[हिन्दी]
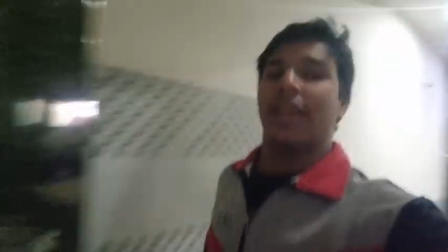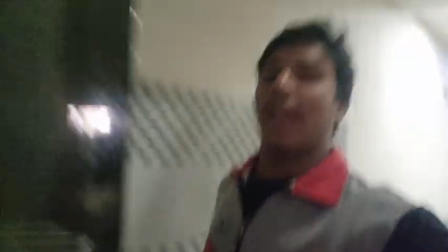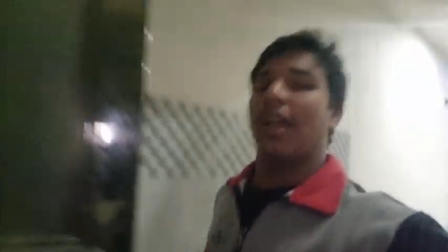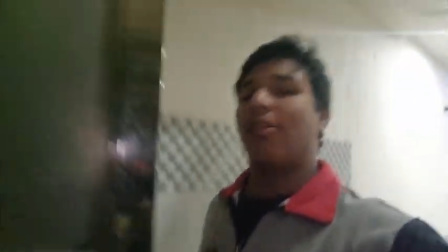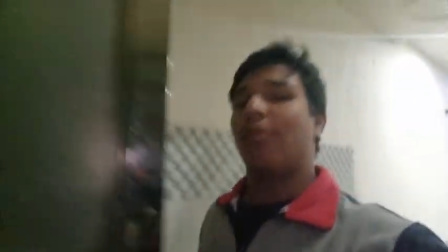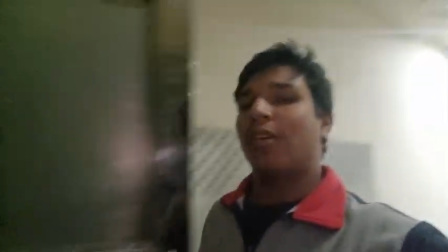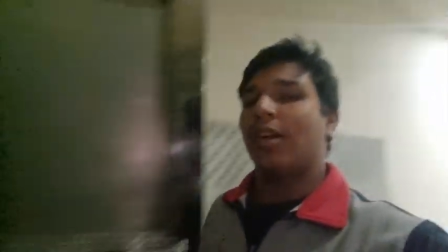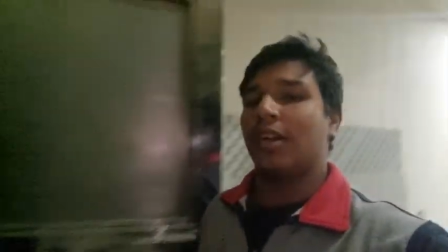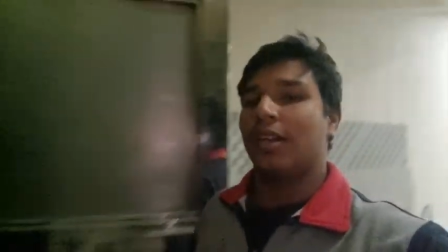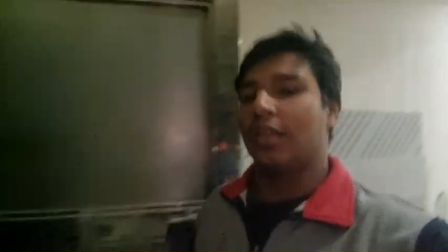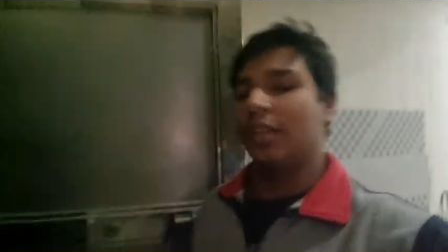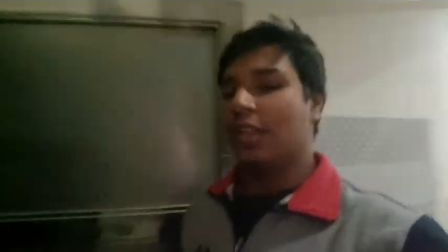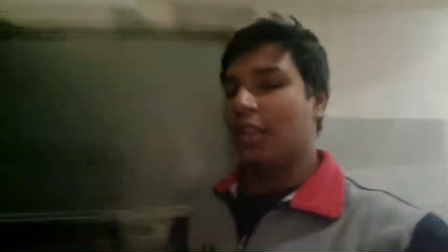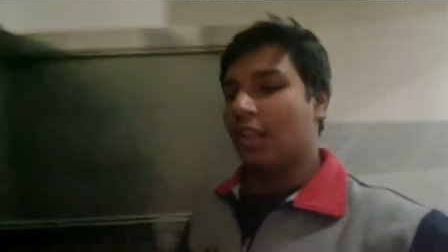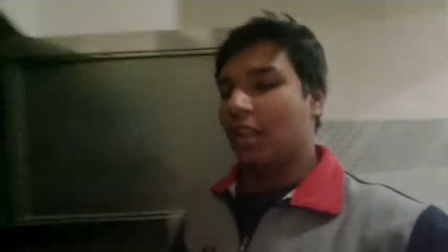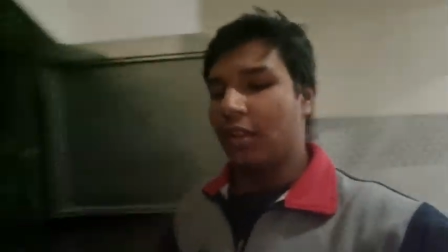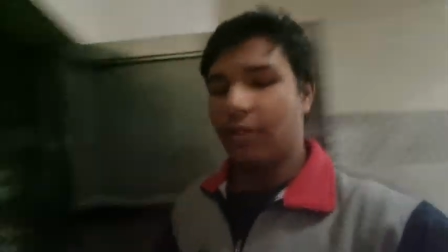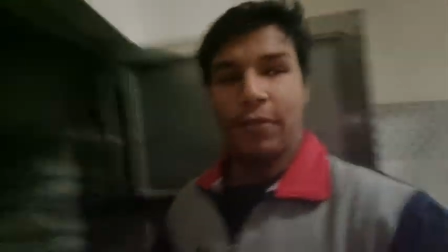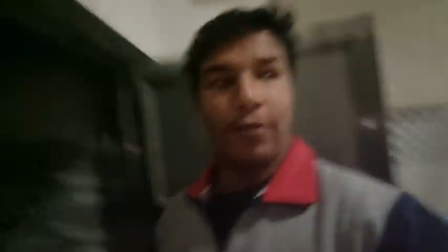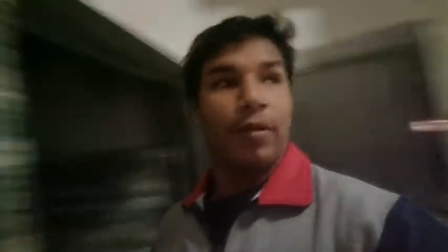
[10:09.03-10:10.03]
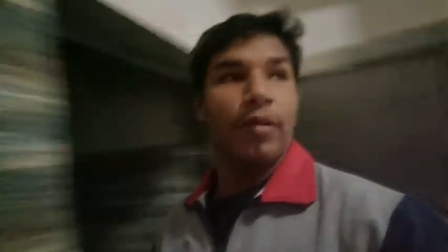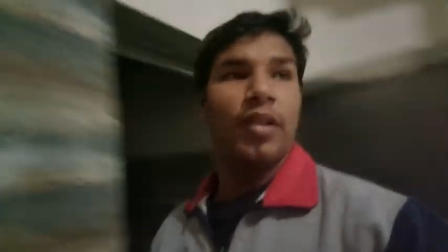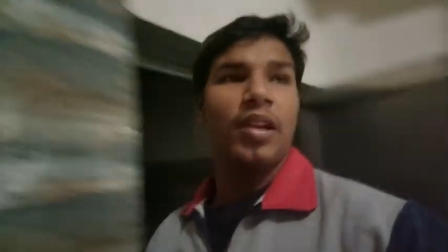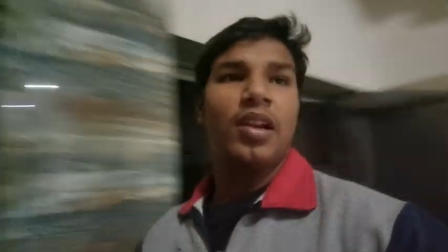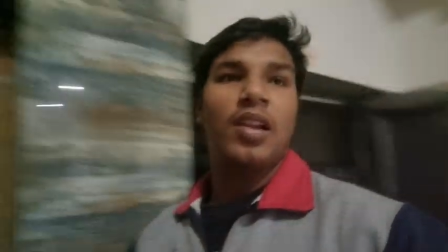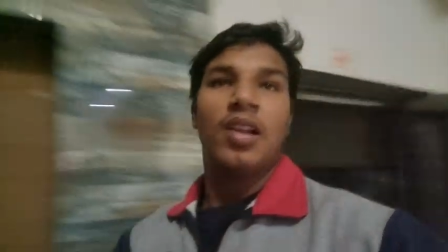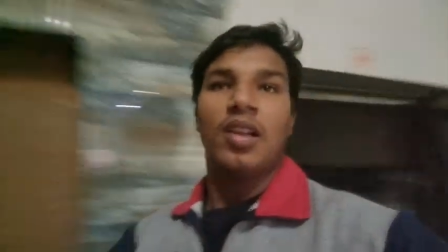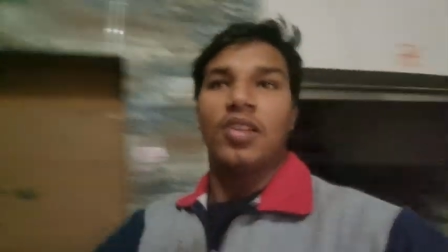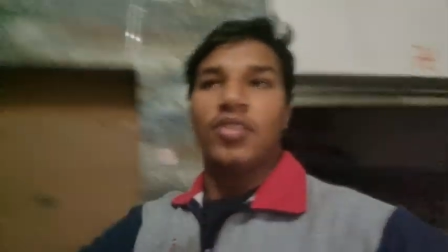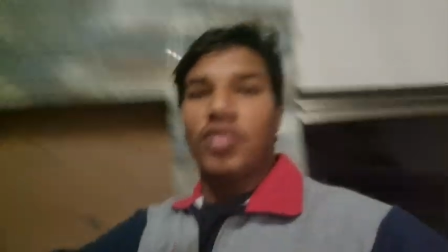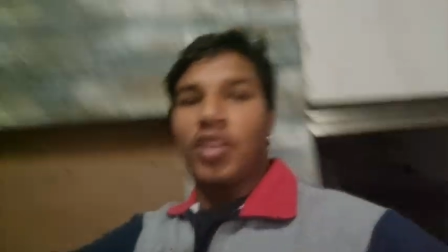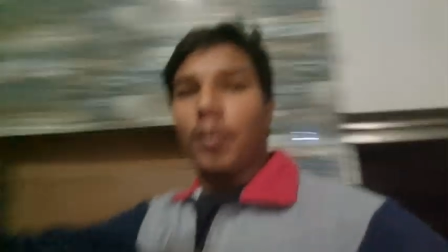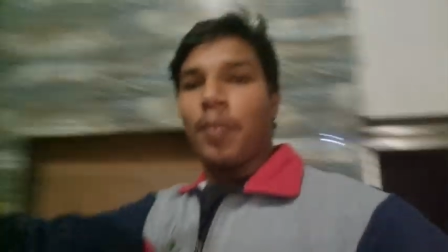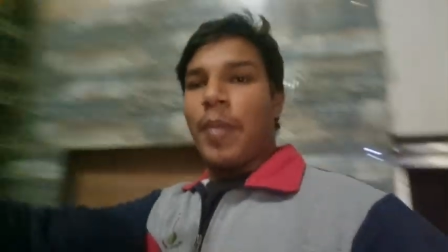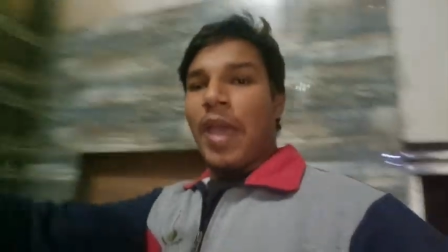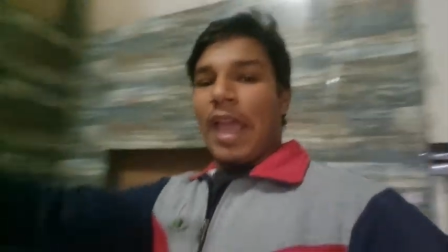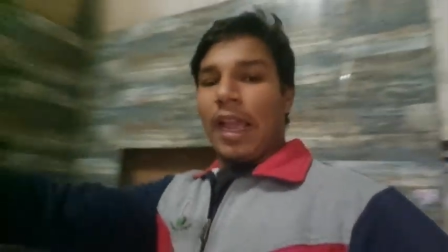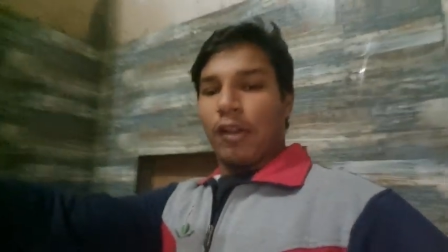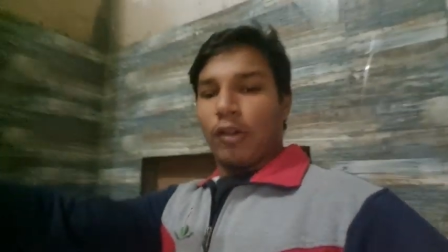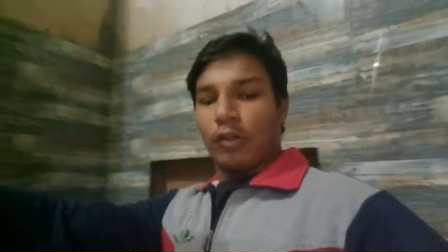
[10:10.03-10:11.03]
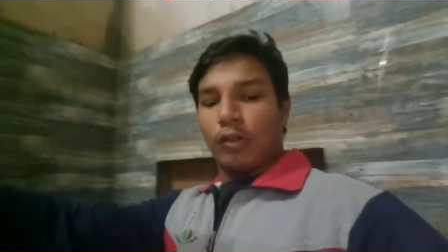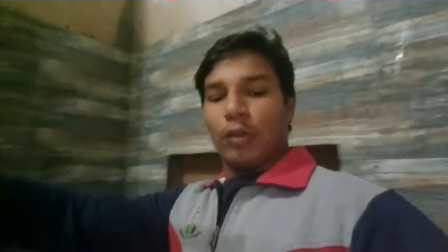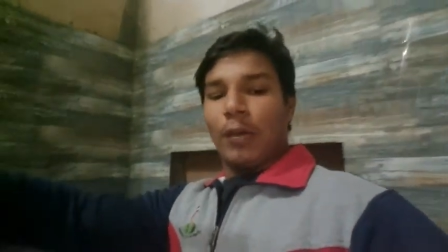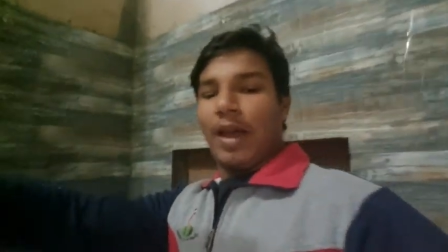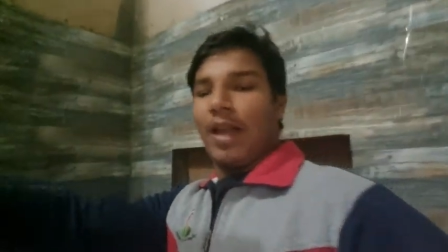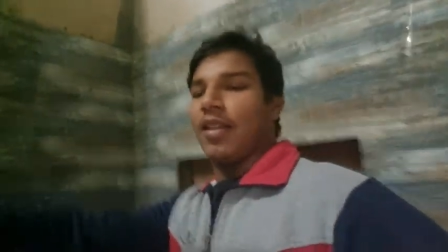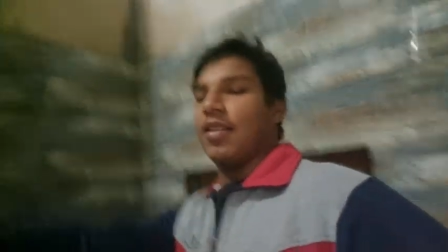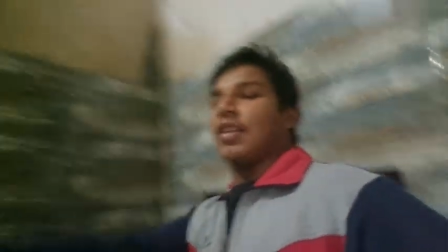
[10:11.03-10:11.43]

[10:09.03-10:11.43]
आऊंगा तो जब बैग को दोबारा